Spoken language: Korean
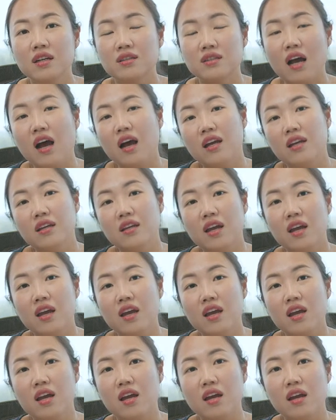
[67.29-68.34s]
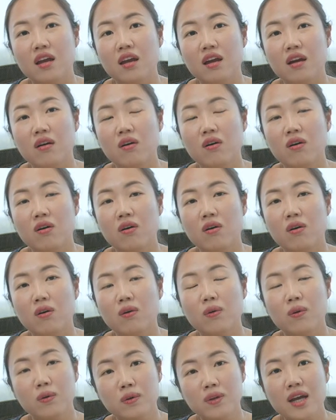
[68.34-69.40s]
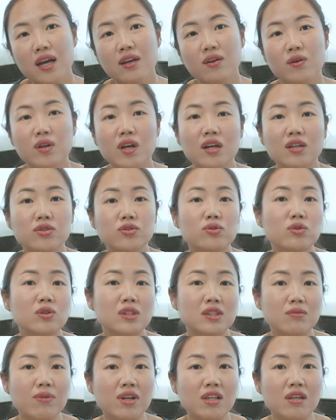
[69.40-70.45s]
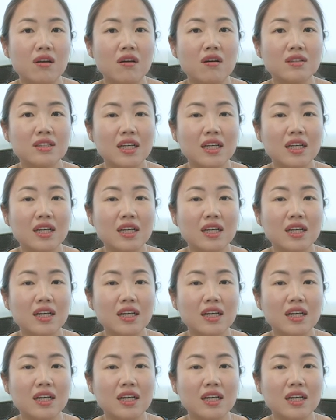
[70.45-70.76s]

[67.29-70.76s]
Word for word: 자, 이게 어, 코로나의 영향일 수도 있지만요.